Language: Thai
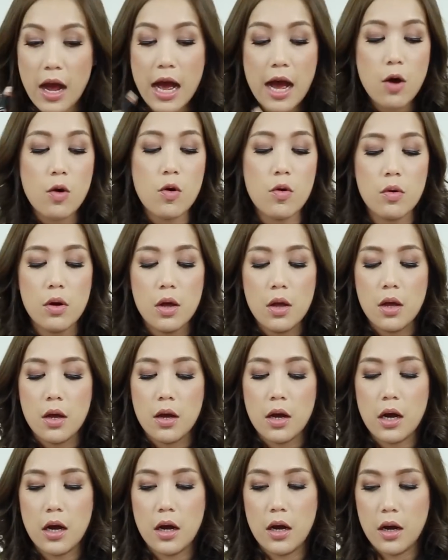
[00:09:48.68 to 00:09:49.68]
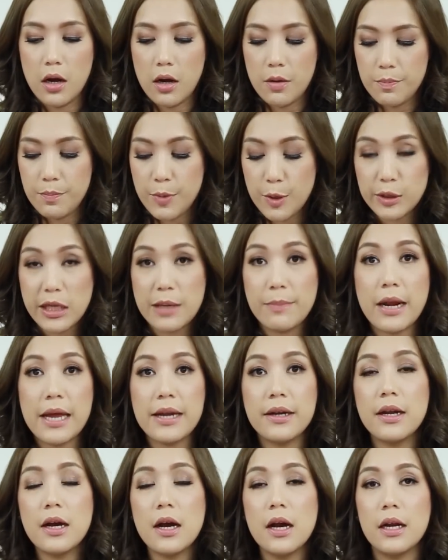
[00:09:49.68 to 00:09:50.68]
วก็เอา Beauty
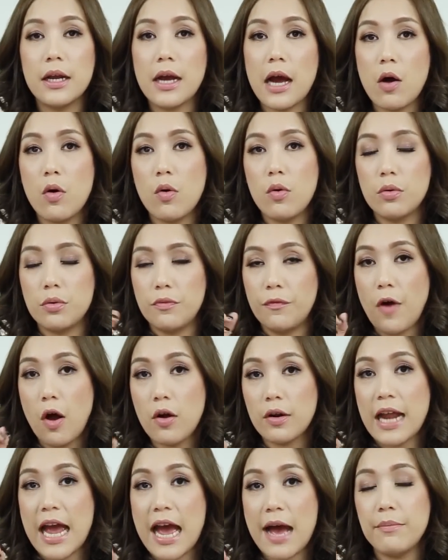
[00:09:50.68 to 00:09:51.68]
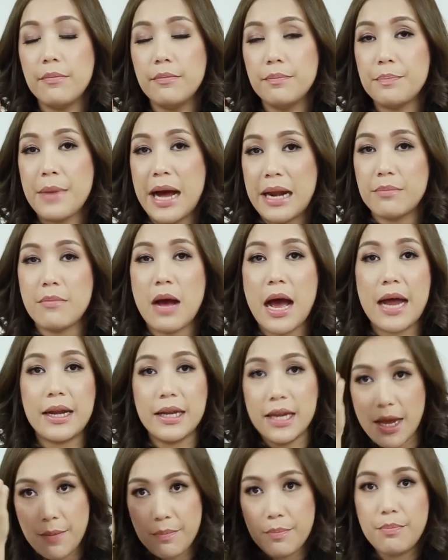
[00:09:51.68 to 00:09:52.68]
Blender หรือเอาฟองน้ำหมา
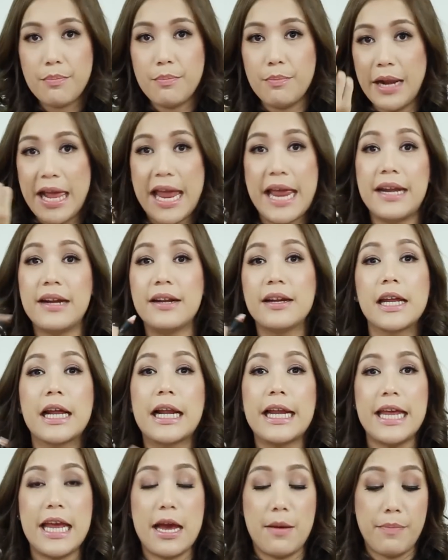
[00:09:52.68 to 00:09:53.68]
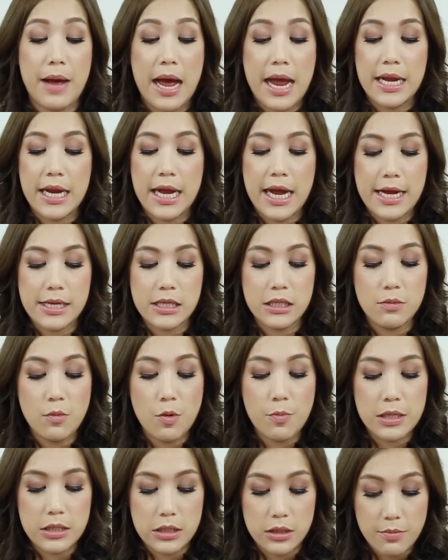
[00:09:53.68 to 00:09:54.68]
ดๆเนี่ยเบลนเกลี่ยไปนะคะซึ่ง
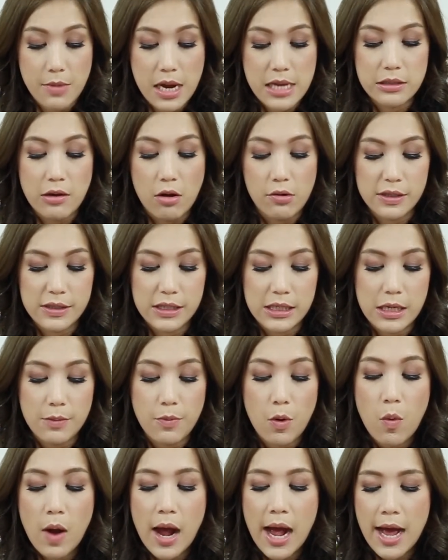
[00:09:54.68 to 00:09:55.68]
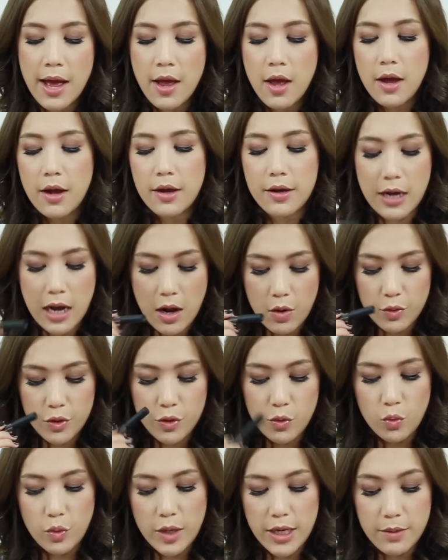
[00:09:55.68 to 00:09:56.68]
มุมมันซื้อมาสองสีเพราะว่าเรา
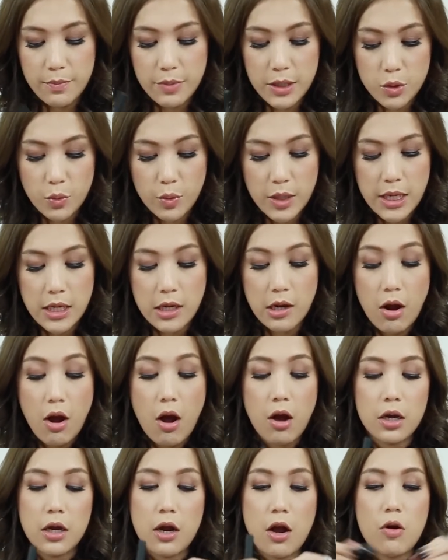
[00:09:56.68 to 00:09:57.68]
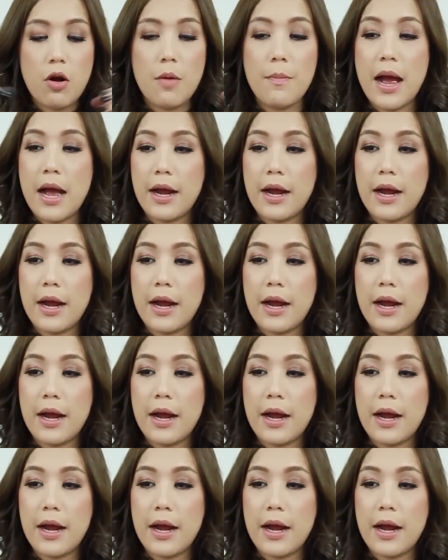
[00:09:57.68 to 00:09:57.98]
อยู่ in between แล้วอ๋อแล้วเขาก็